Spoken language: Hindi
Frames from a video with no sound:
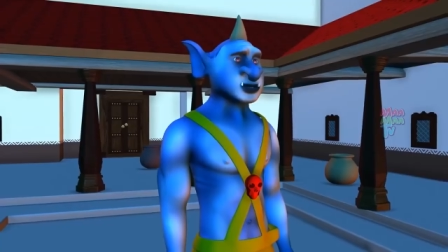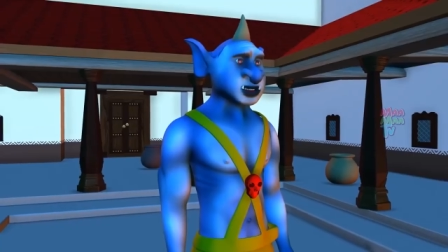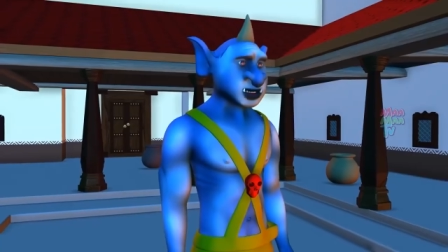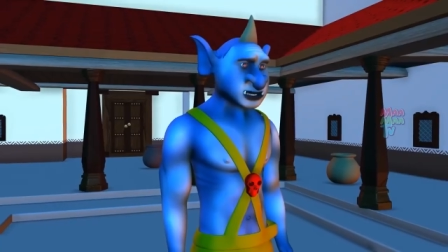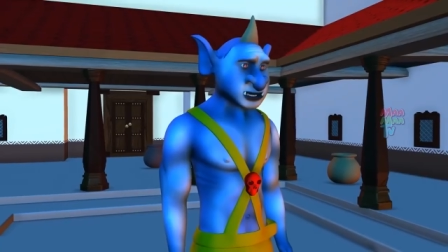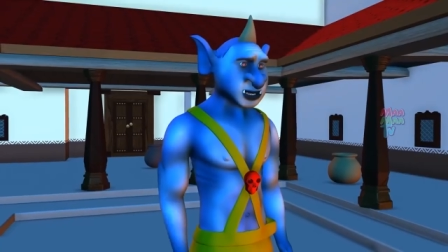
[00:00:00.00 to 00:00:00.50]

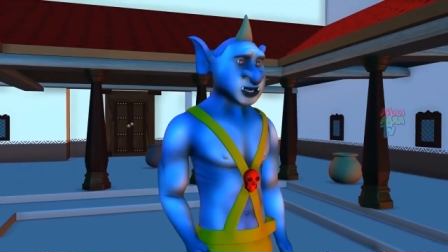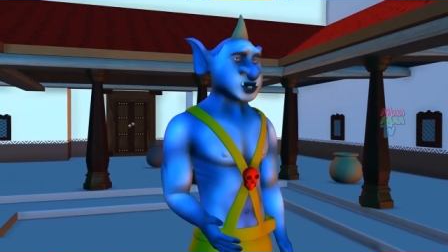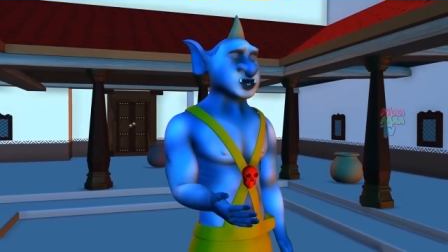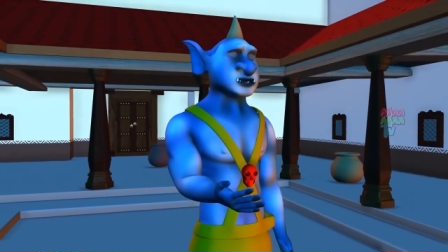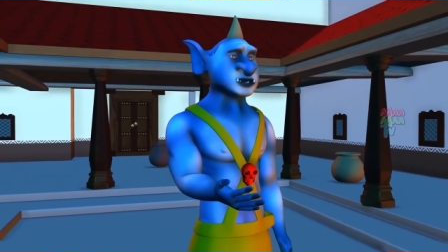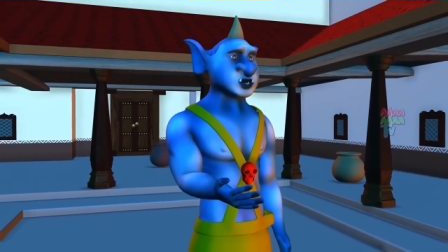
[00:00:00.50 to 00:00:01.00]
लेकिन
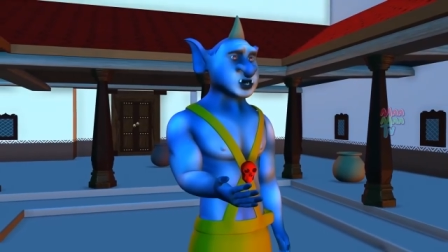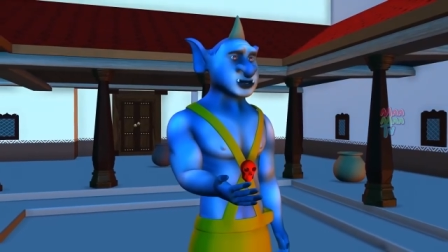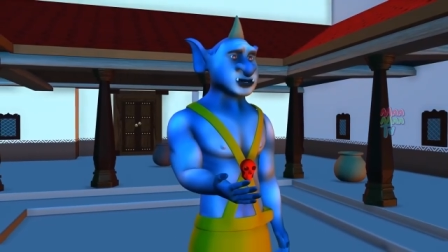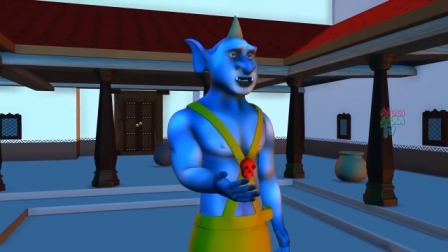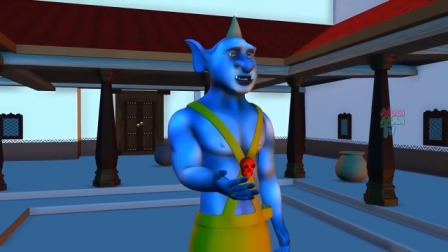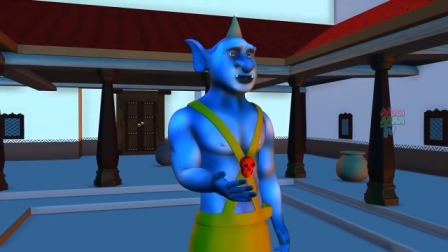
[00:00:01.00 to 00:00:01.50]
तुम्हें
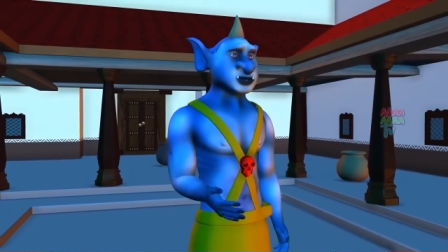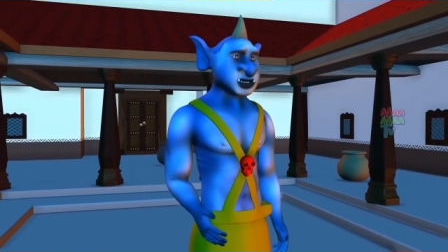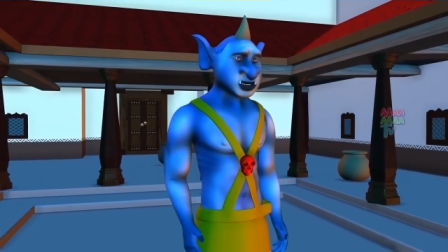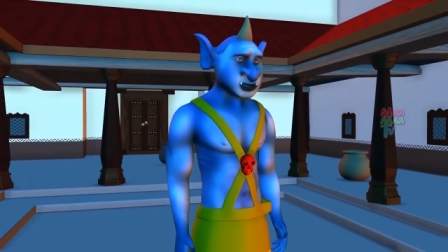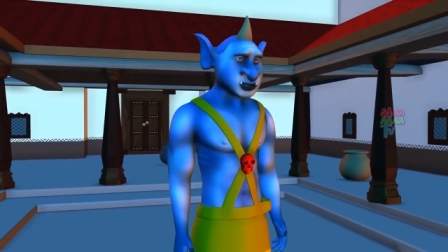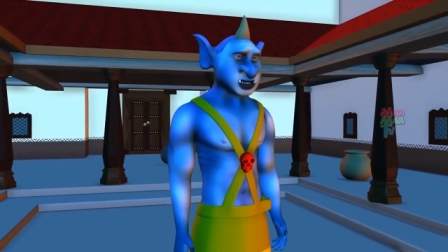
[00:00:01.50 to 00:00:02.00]
लोगों
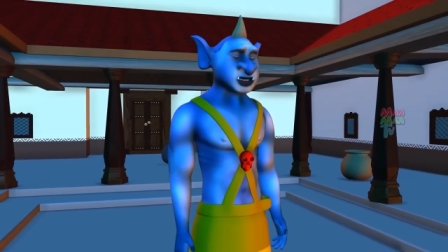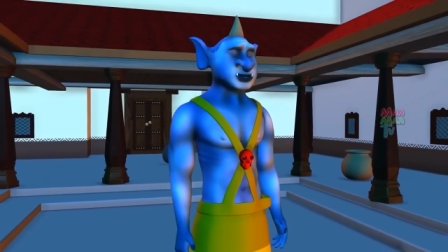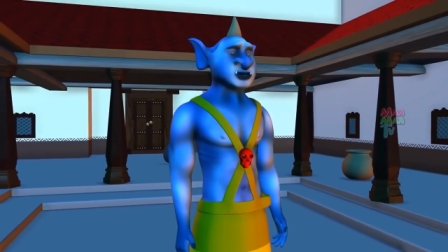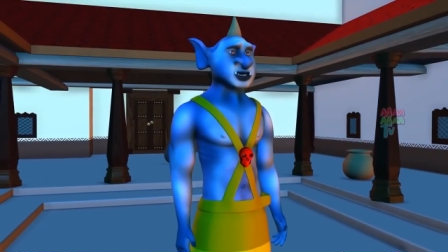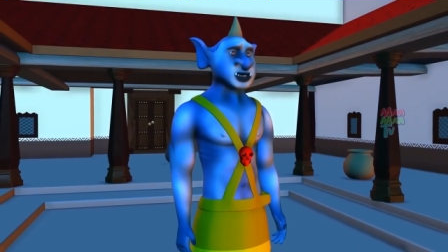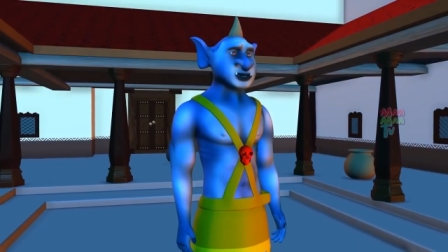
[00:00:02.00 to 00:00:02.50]
को थोड़ा
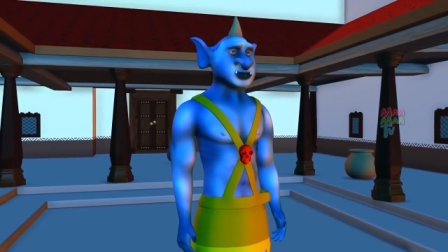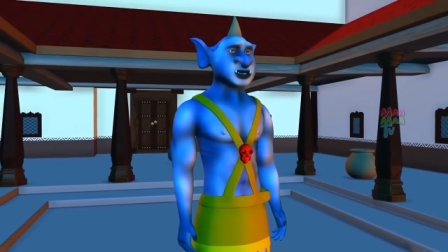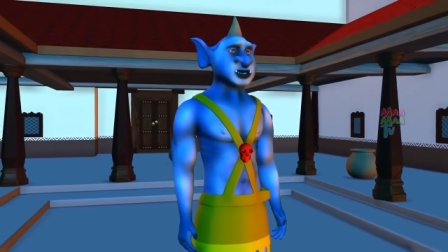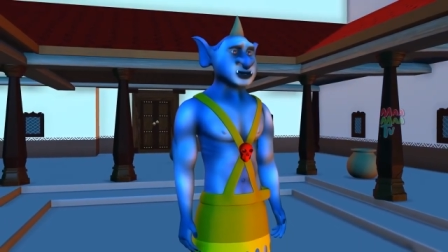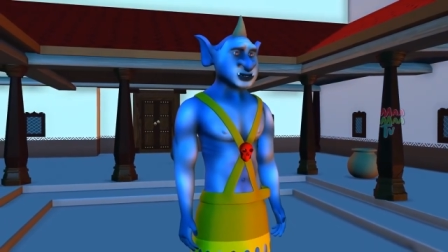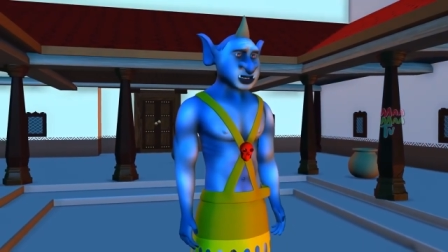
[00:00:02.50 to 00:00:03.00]
सस्ते
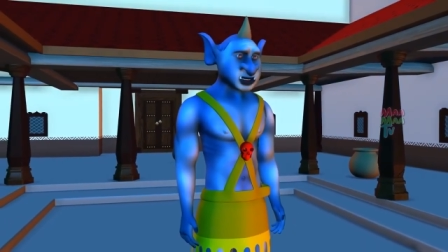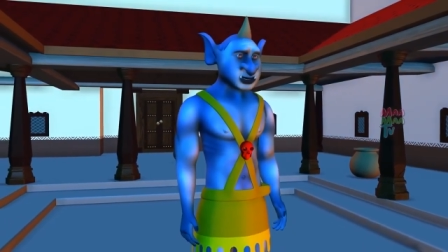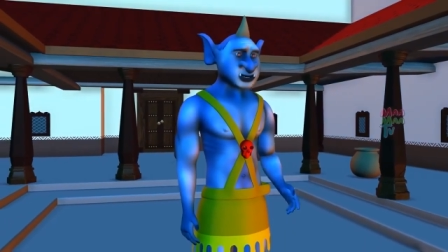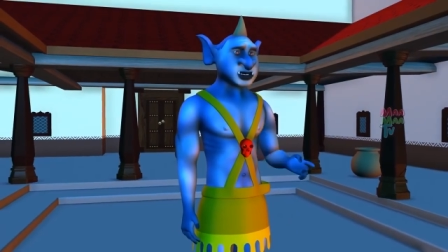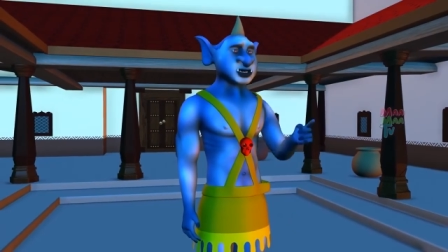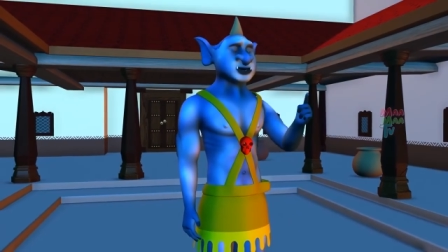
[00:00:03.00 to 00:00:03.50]
दाम में
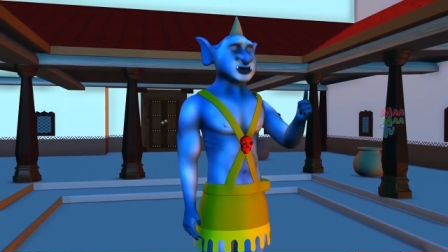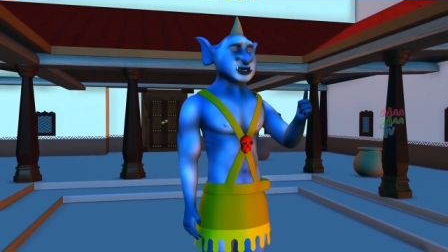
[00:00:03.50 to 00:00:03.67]
पेट्रोल देना